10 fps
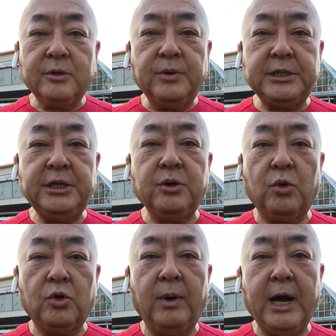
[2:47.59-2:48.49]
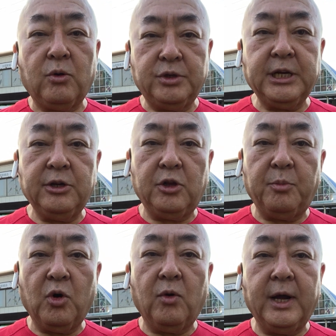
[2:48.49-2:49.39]
詳しいことはこちらの方で
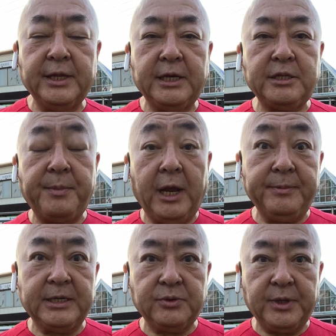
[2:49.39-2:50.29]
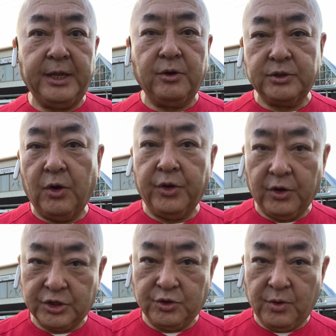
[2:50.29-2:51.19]
もご案内してまいりますのでどうぞよ
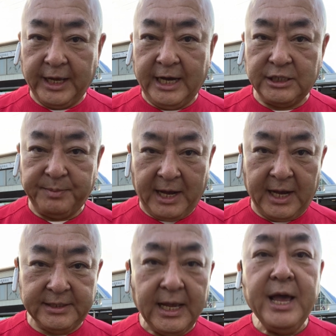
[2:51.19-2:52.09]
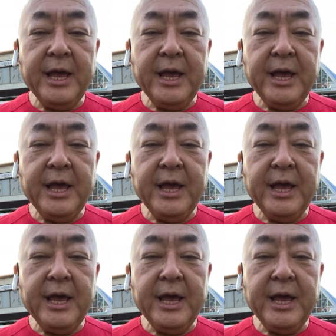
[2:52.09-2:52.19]
ろしくお願いします